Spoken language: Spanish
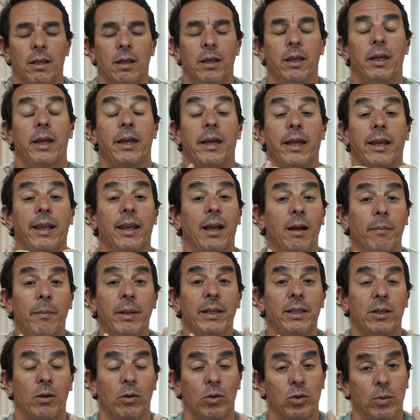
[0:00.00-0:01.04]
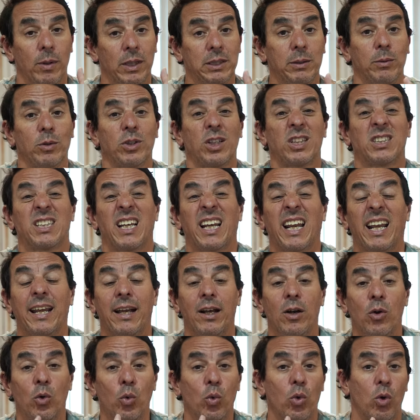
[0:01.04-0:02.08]
y generalmente cuando vayamos a cerrar
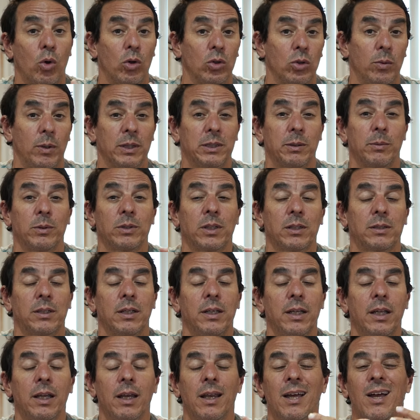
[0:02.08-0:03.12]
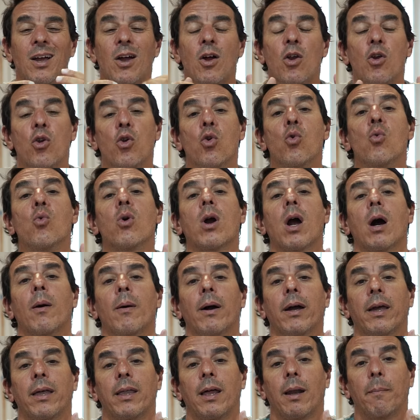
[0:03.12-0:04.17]
el nudo, cuando vayamos a cenir nunca
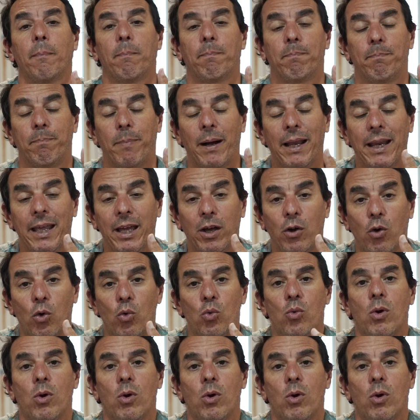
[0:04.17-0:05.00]
va a quedar parejo,